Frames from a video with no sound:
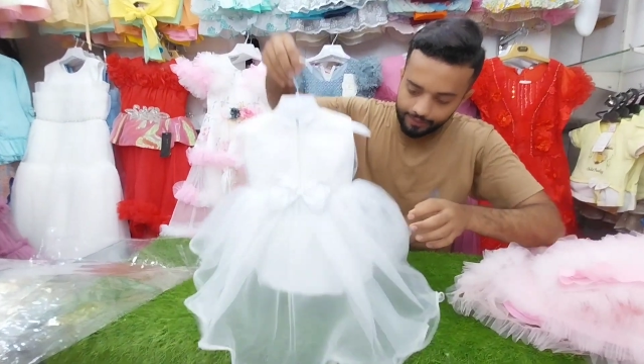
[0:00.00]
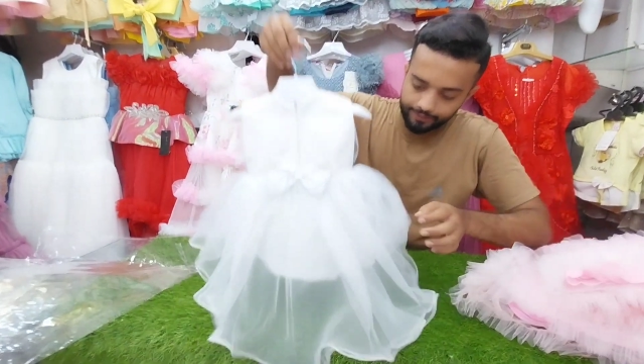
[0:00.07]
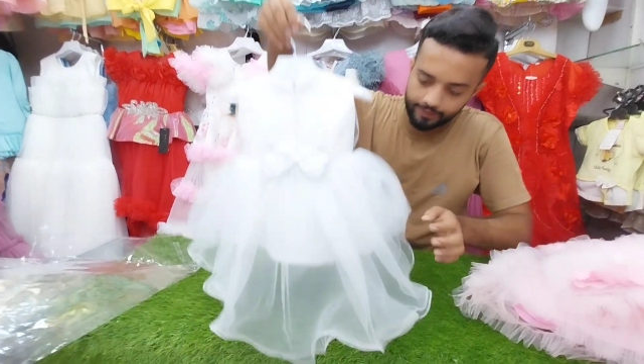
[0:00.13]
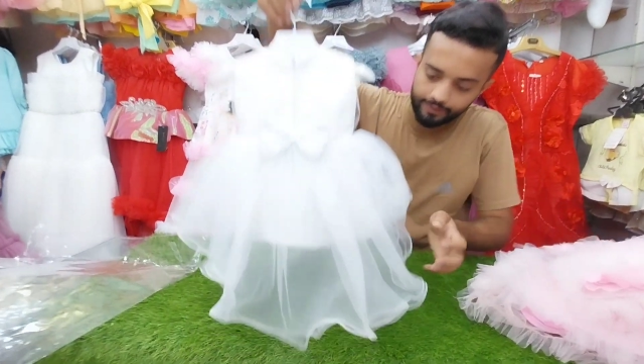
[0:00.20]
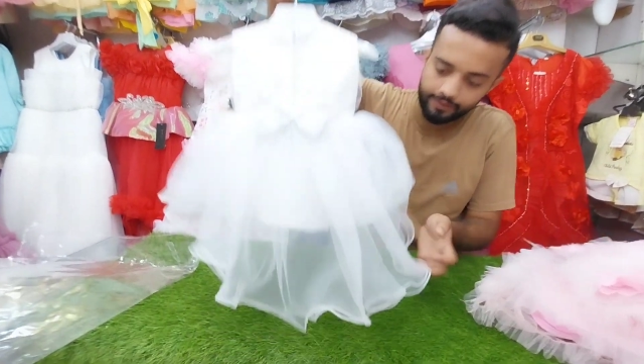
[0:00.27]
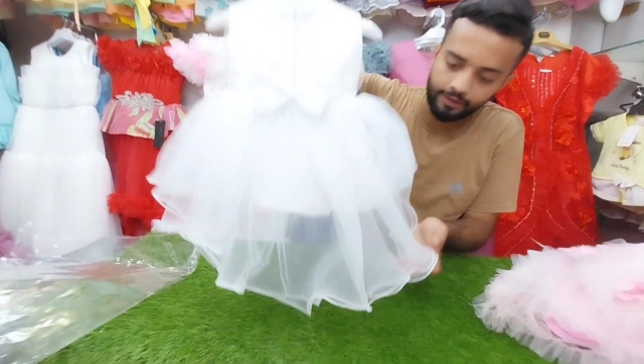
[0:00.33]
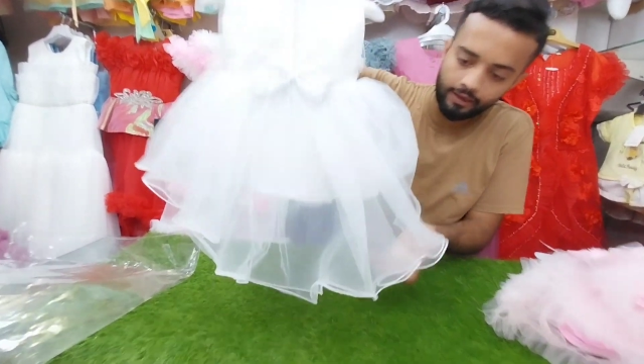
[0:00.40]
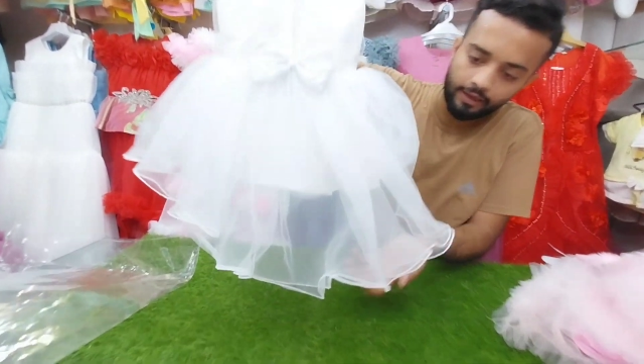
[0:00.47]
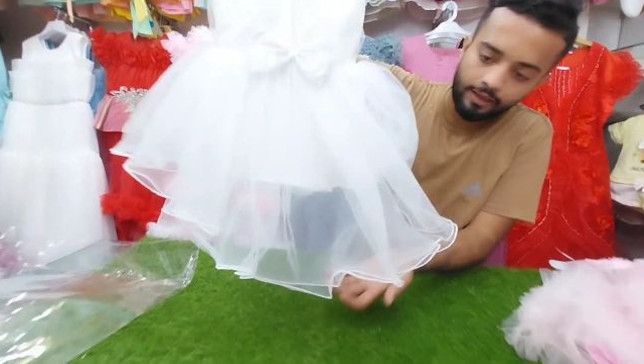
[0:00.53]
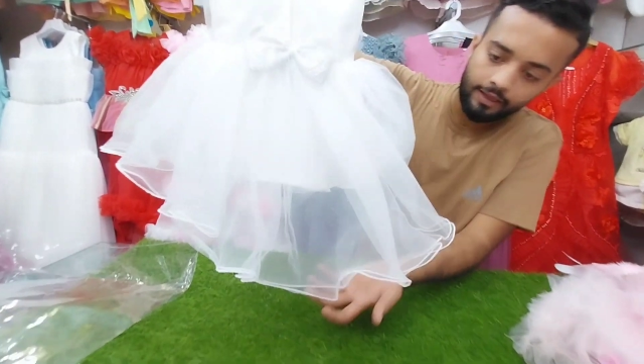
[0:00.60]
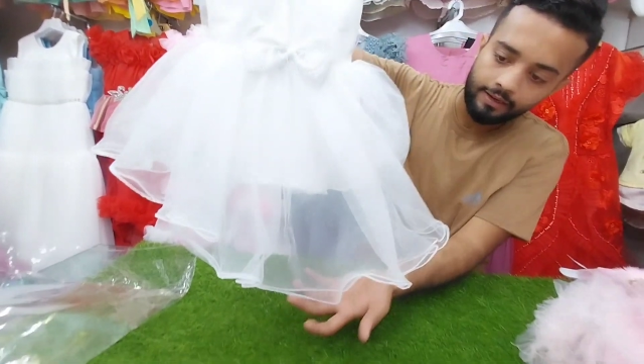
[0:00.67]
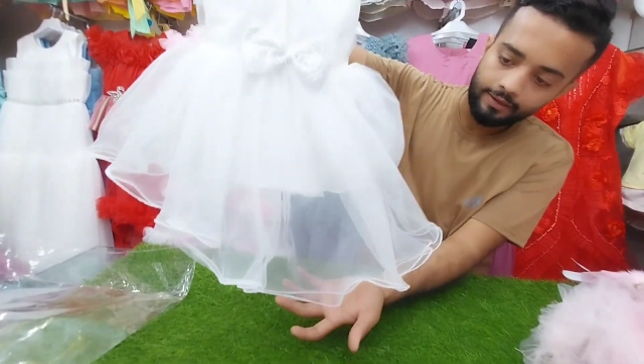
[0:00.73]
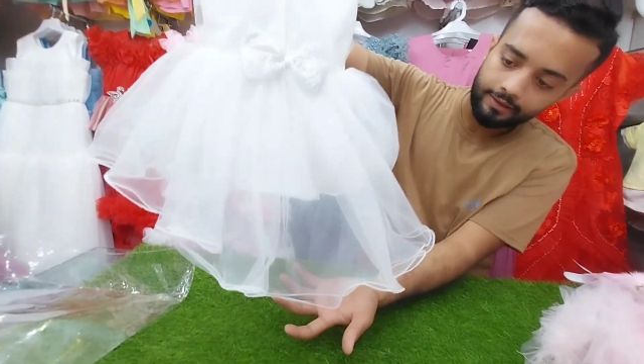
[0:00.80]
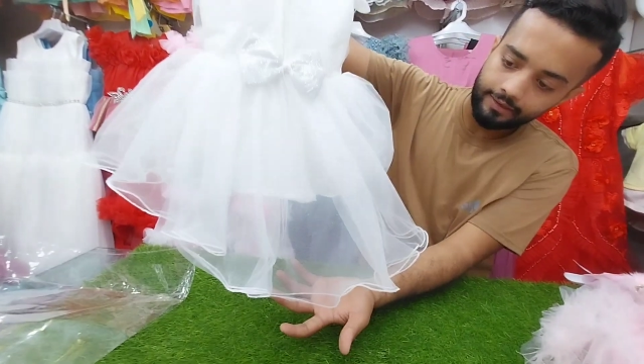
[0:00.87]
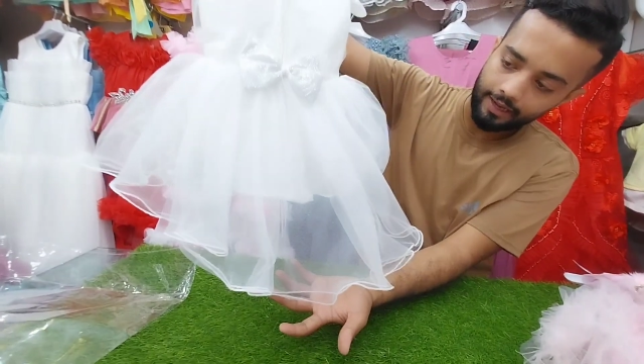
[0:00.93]
है इसका सही है
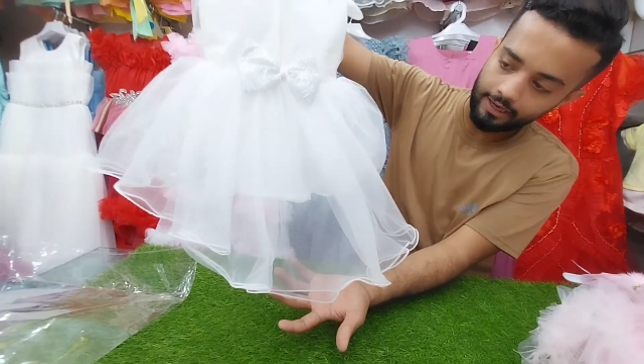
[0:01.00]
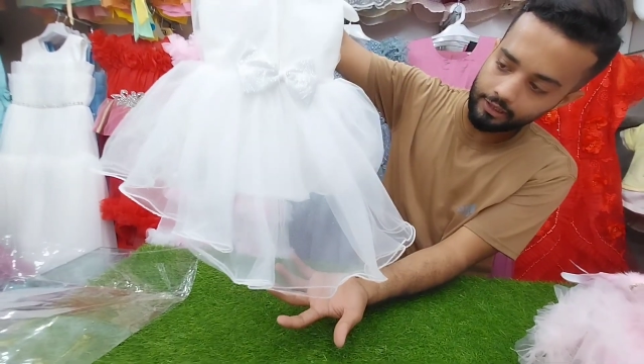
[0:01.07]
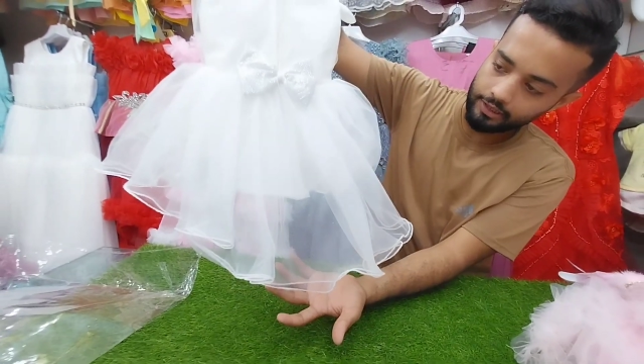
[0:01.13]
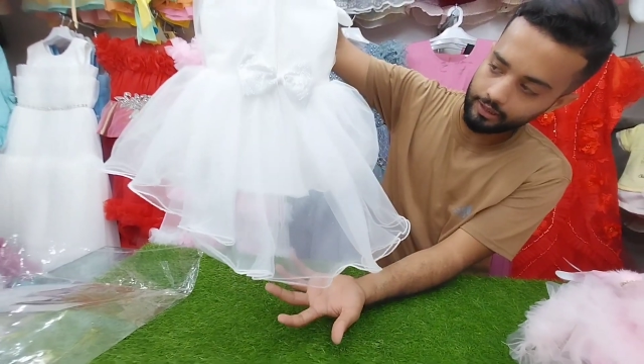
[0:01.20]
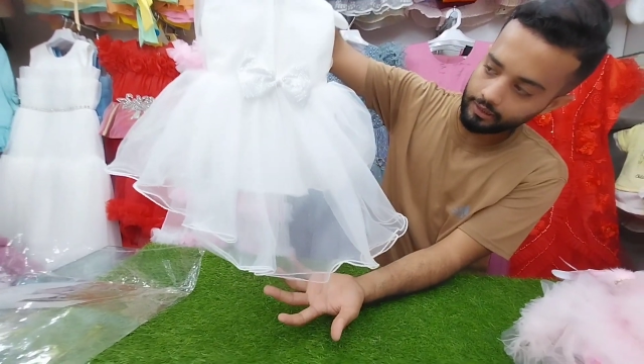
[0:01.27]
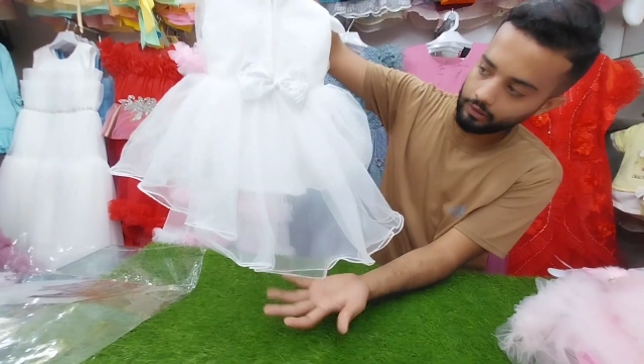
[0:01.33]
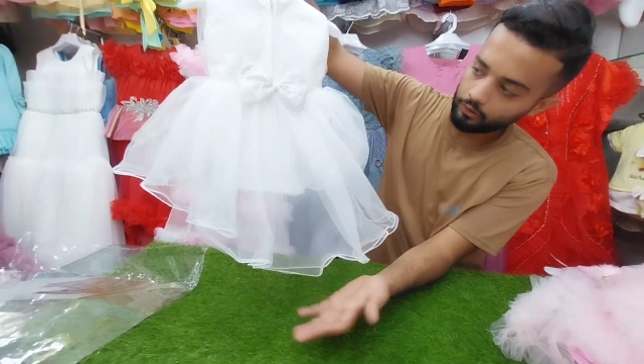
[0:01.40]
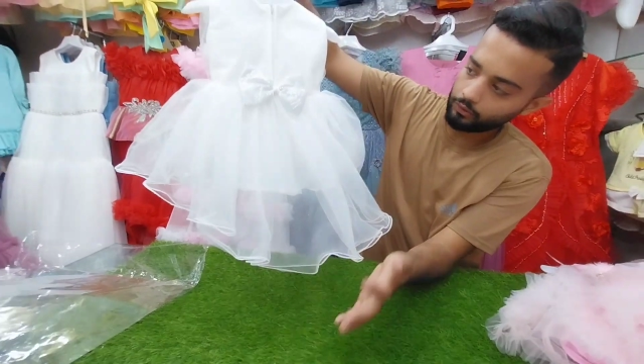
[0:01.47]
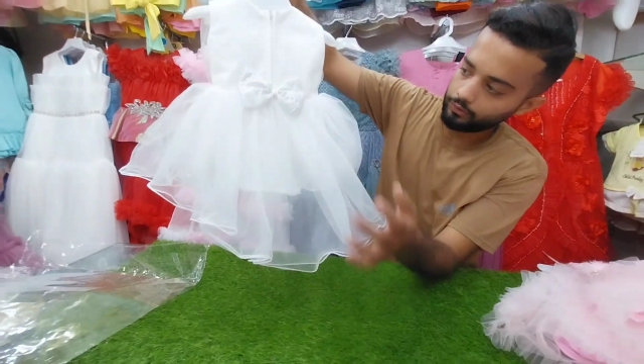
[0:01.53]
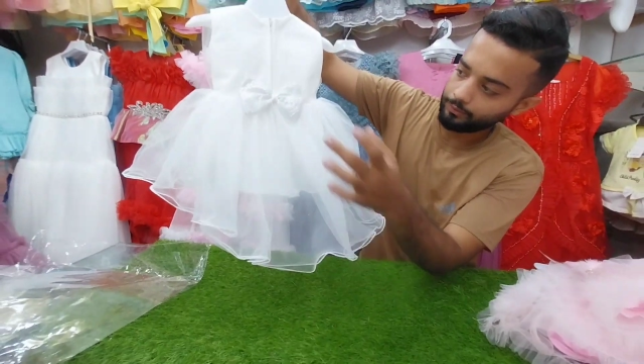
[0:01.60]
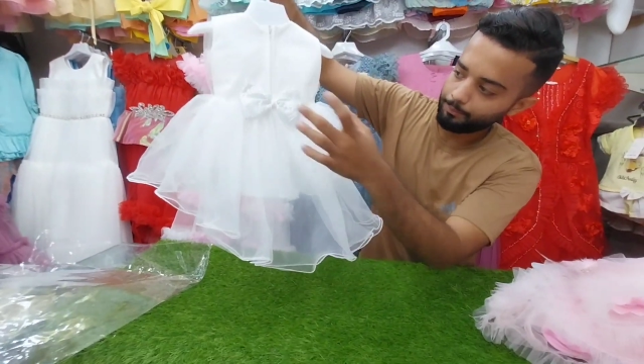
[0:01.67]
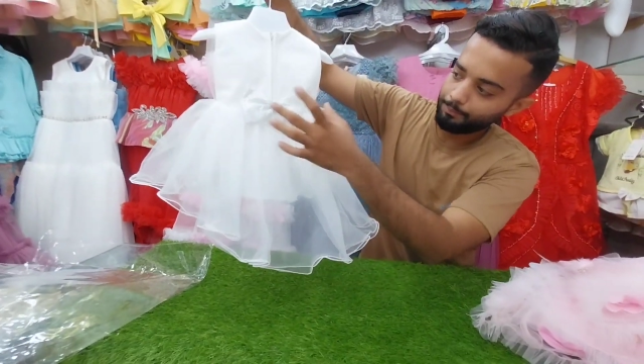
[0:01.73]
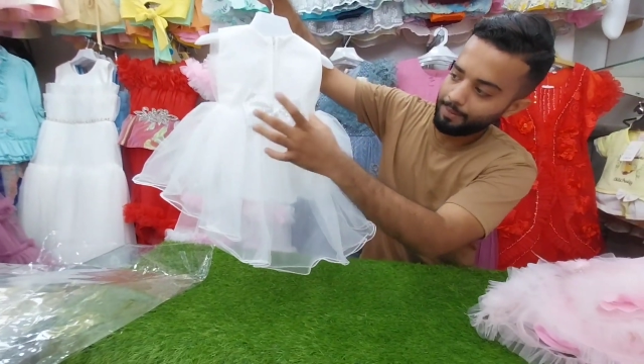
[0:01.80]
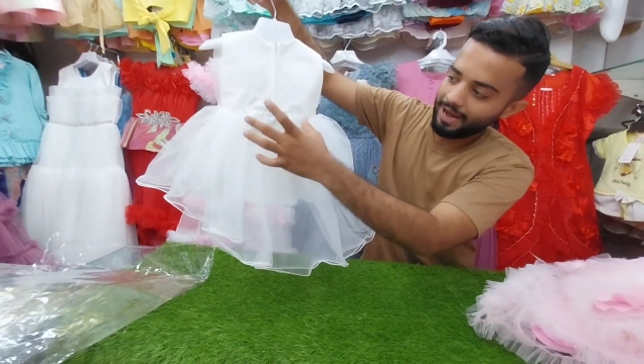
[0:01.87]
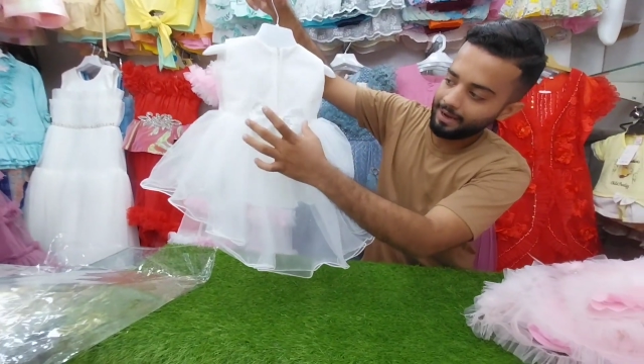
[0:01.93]
टैल चेक करो
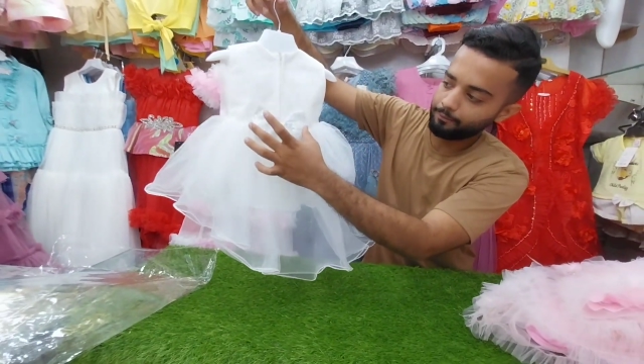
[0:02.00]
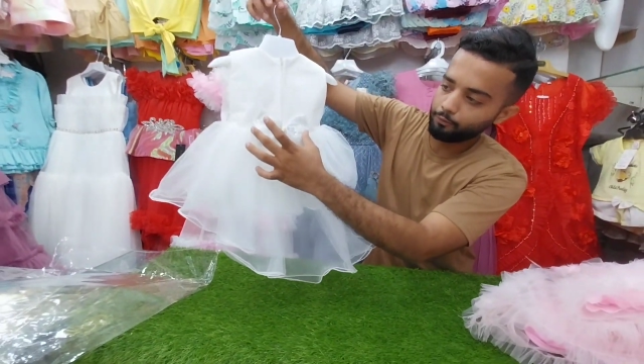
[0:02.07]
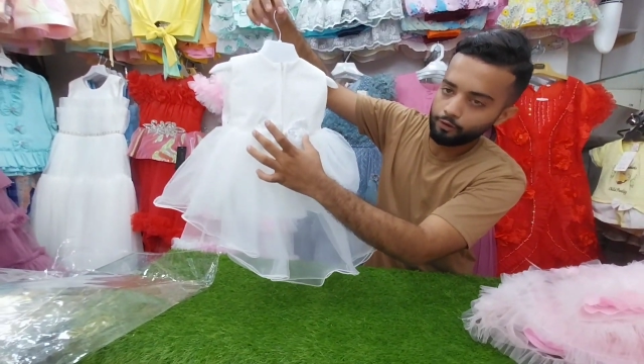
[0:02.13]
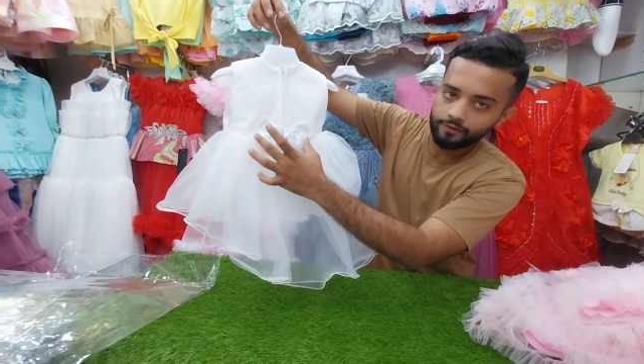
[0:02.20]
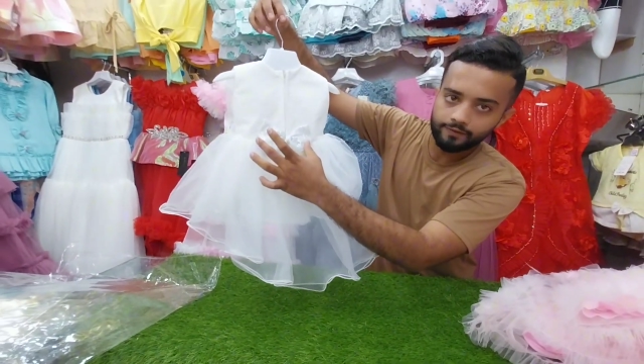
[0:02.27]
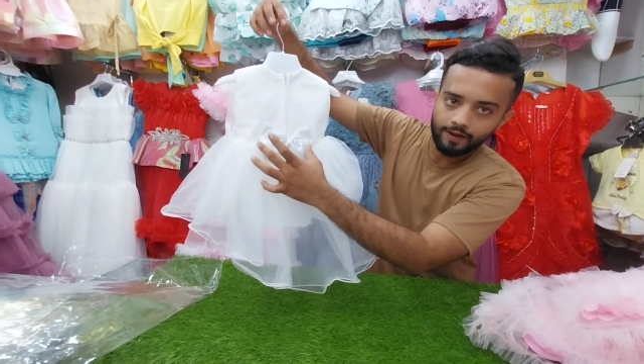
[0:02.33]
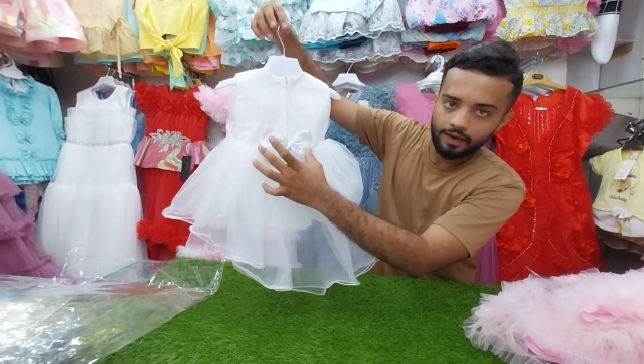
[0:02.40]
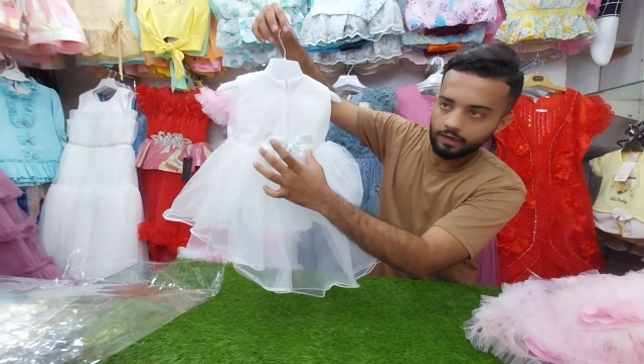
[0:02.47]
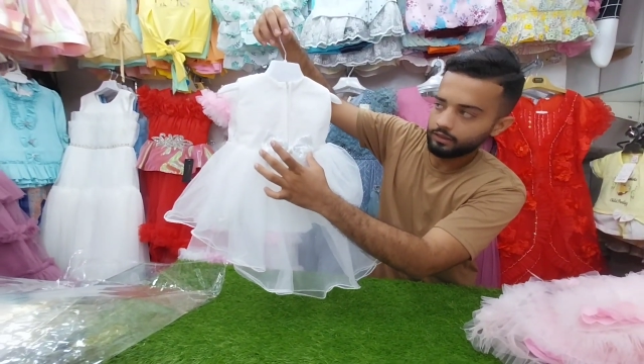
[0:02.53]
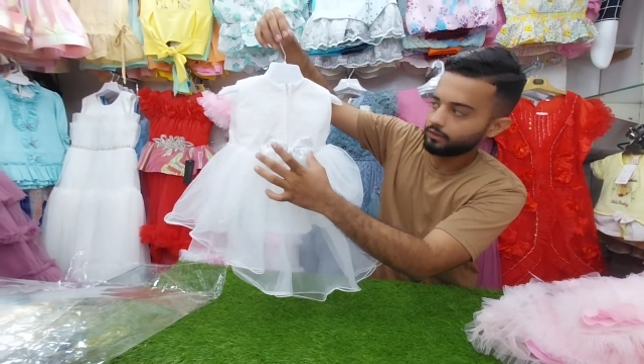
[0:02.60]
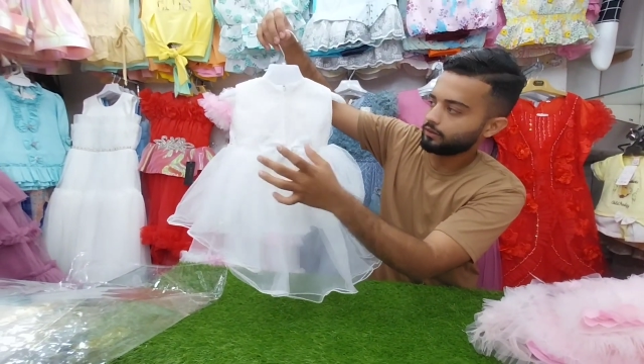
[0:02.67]
बैक बो स्टाइल